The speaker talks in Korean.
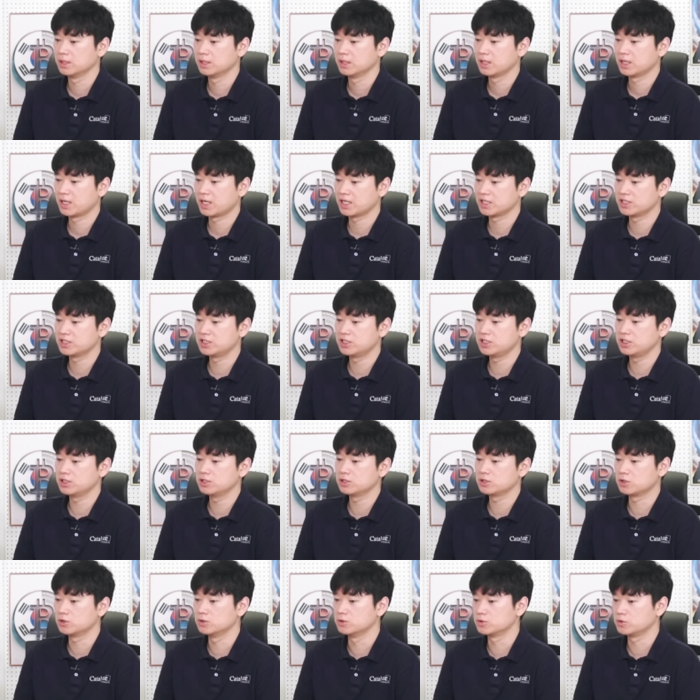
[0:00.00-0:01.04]
가치
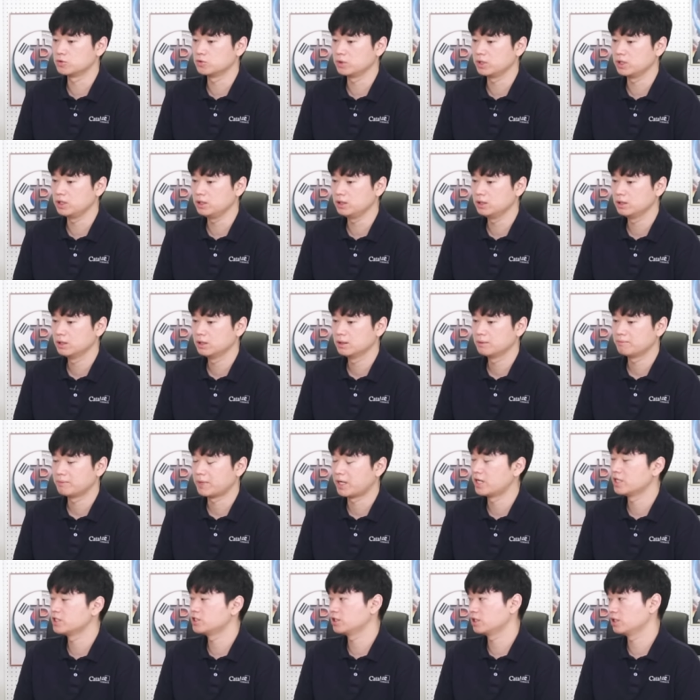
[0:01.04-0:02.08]
전송이
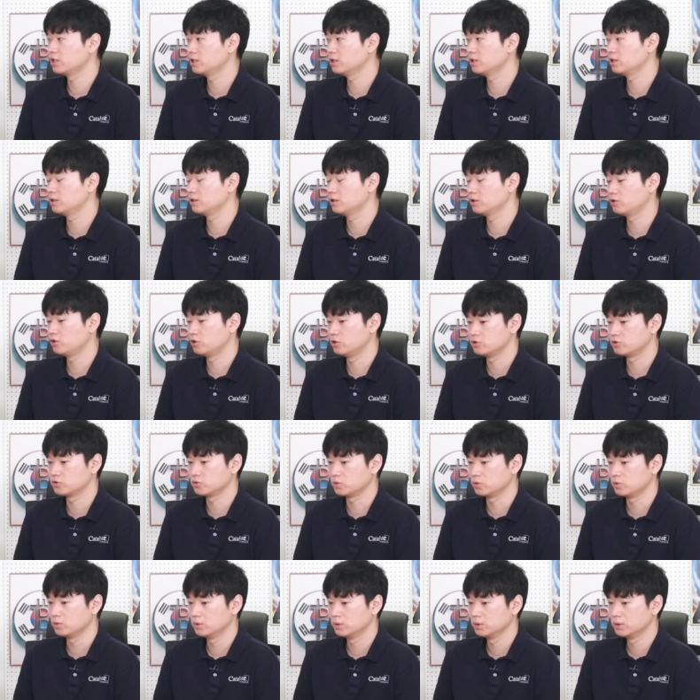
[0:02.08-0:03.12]
많아지게
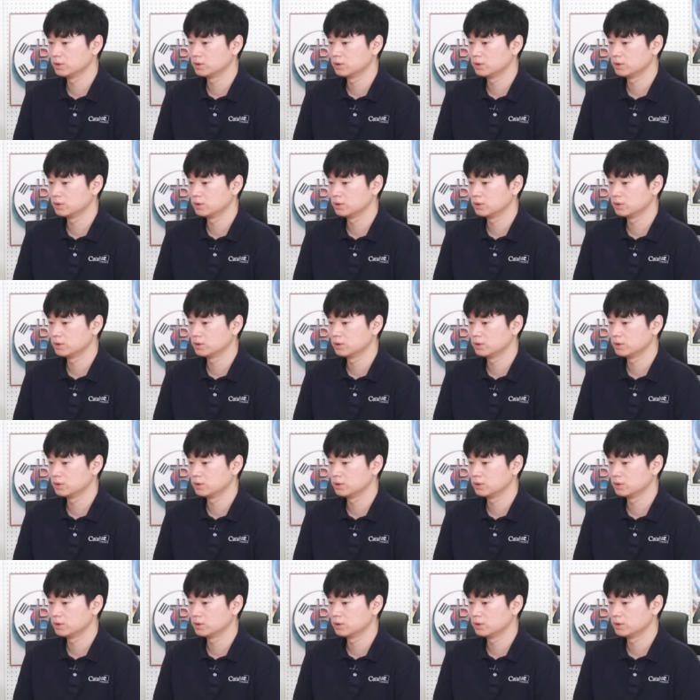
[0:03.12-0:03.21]
될수록